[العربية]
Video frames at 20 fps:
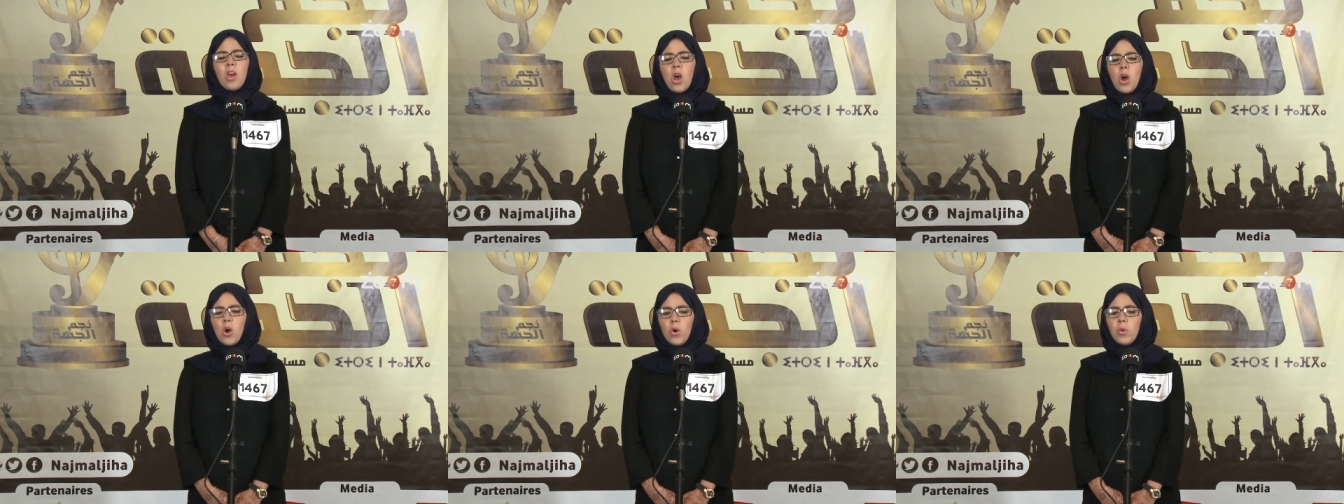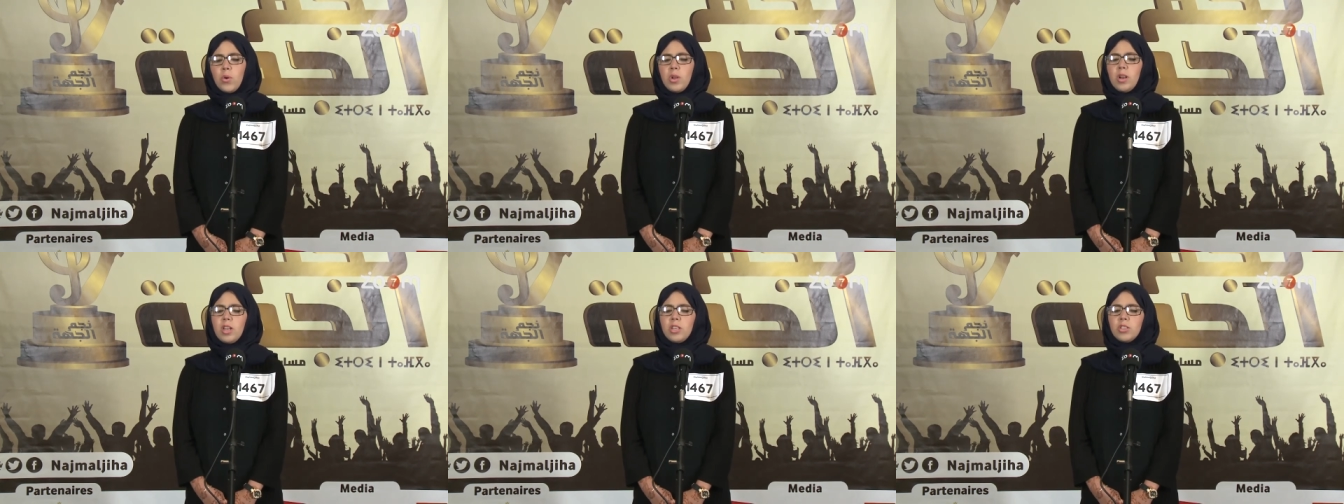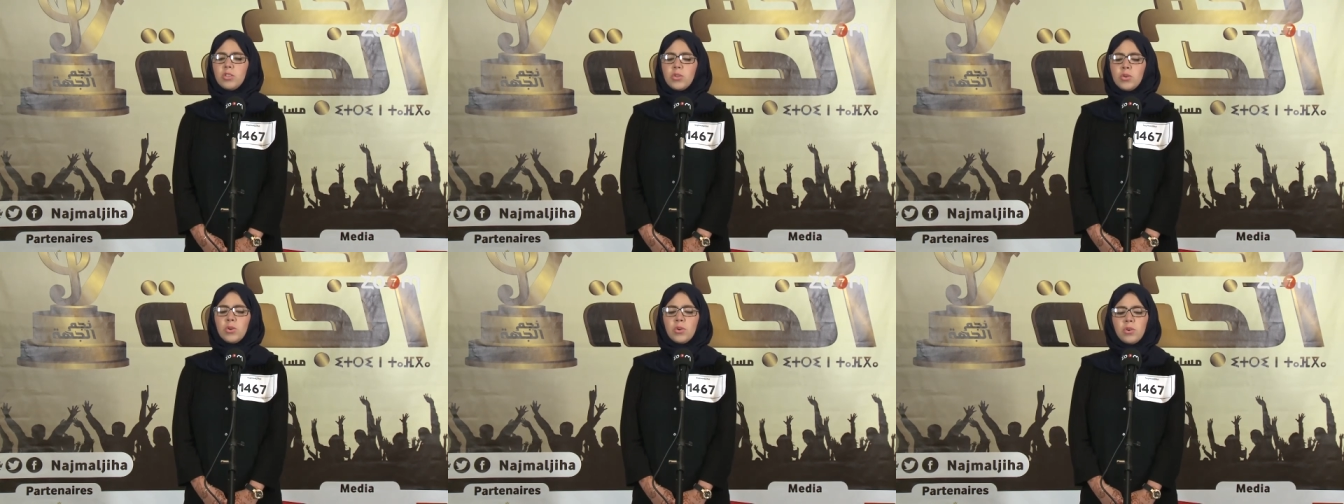
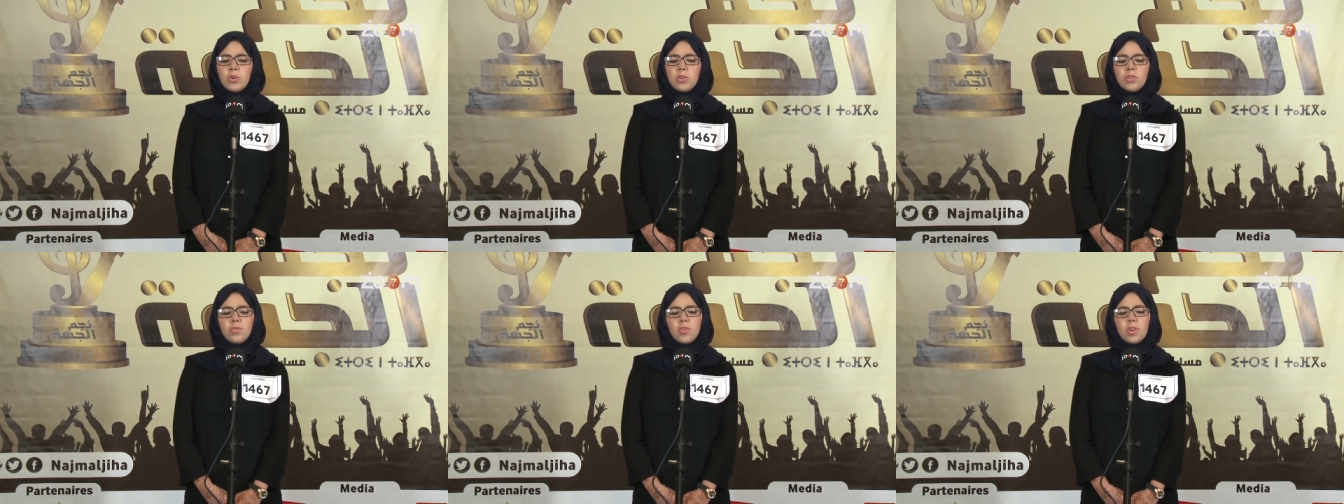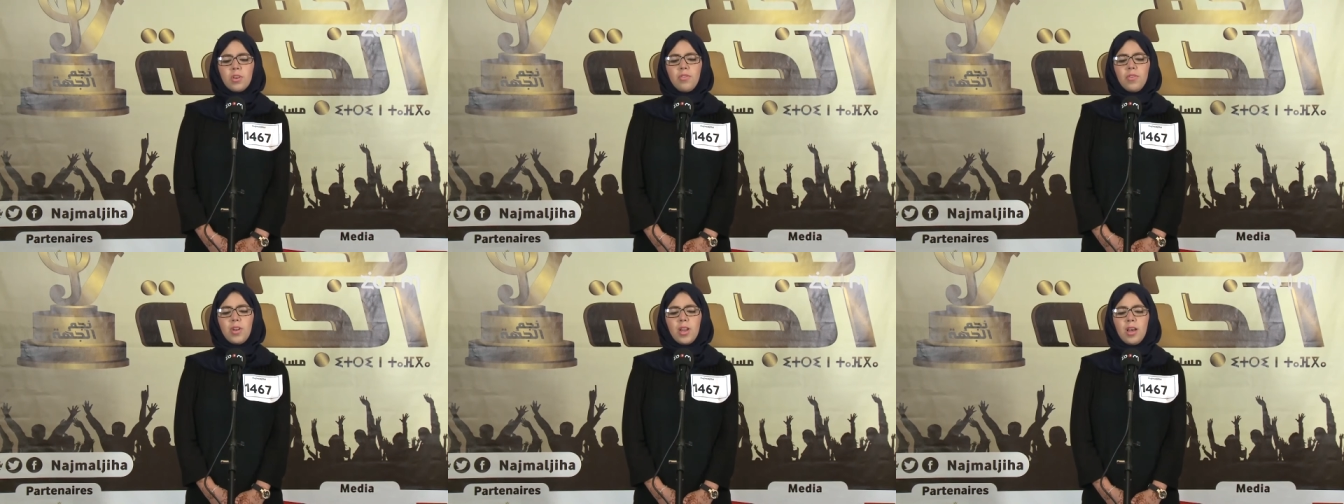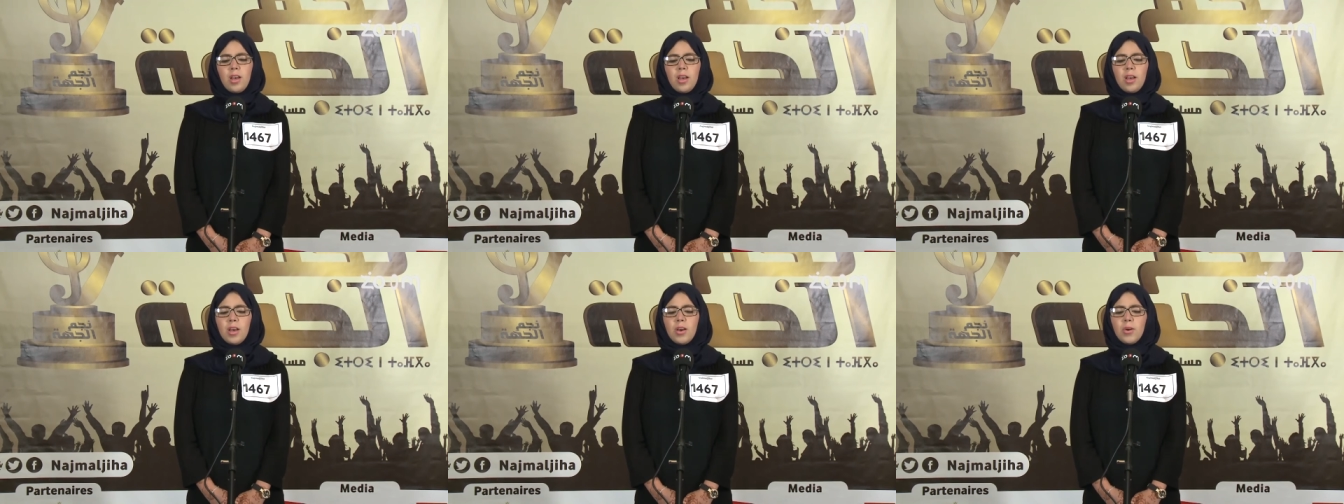والحسود في
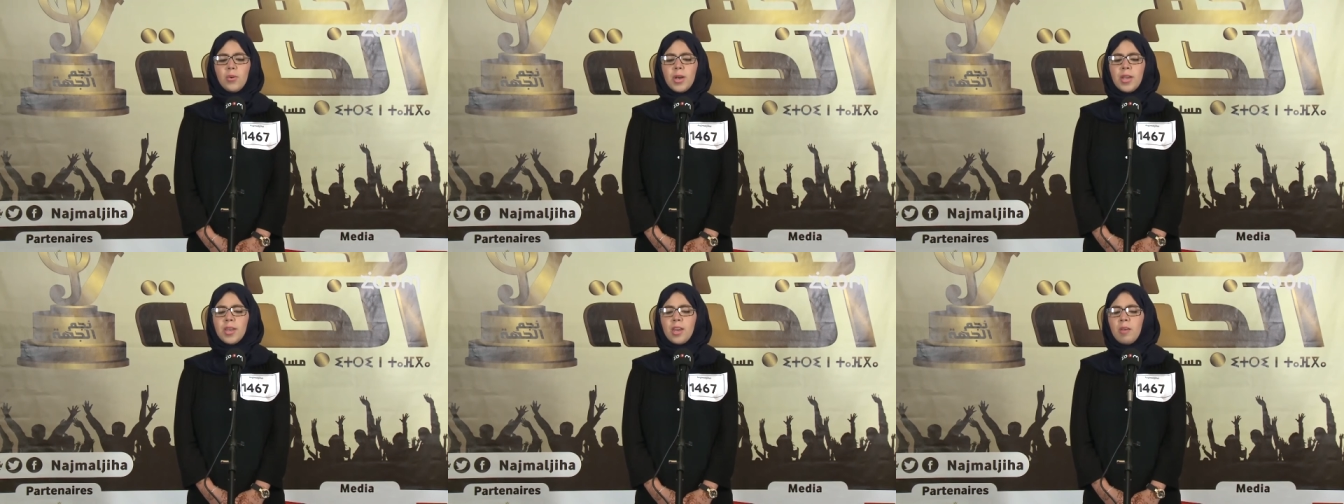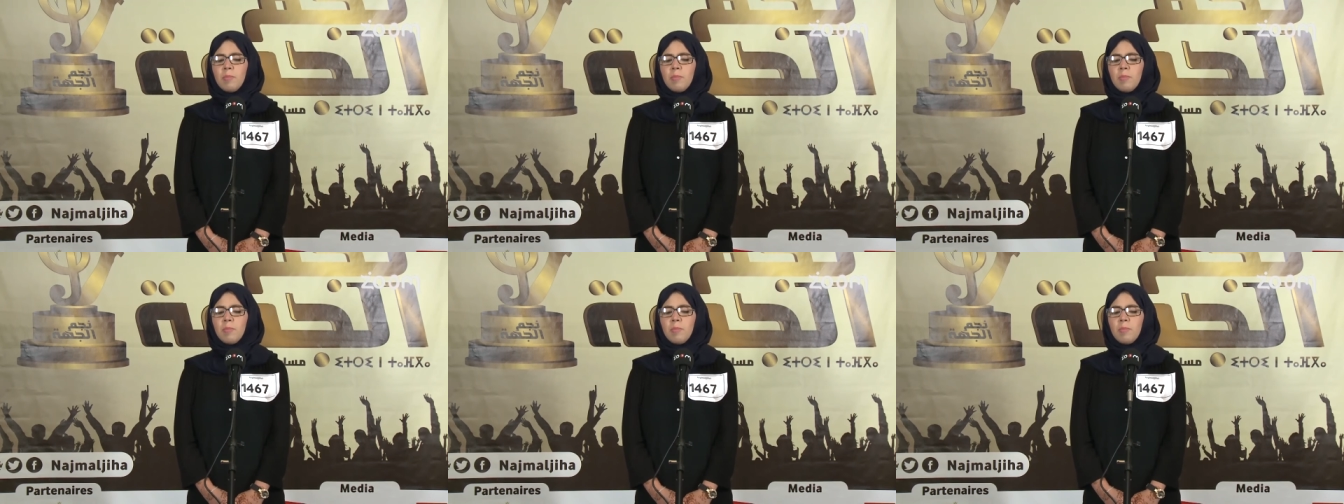غفلة وأنا